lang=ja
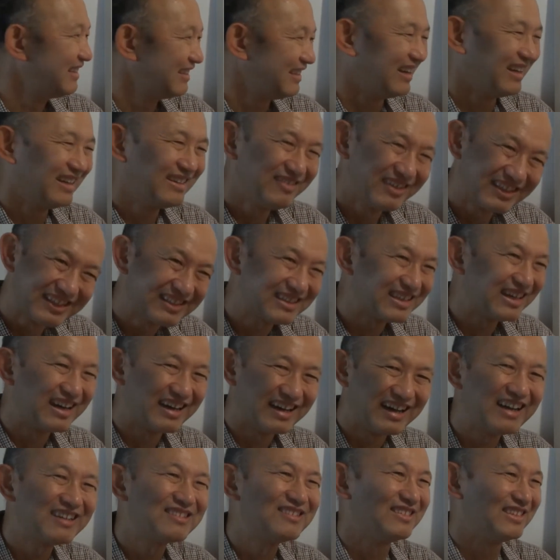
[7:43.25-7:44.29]
ありませんって
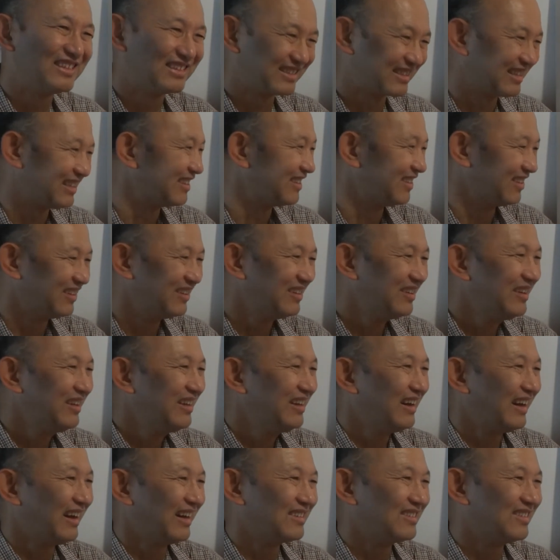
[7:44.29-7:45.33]
あるんですけど、
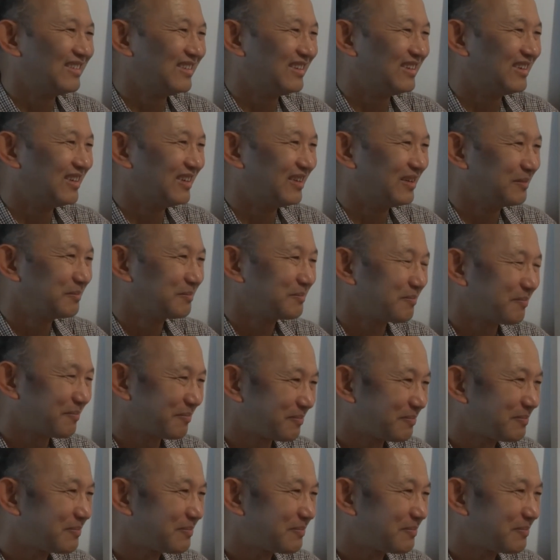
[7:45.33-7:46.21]
あのー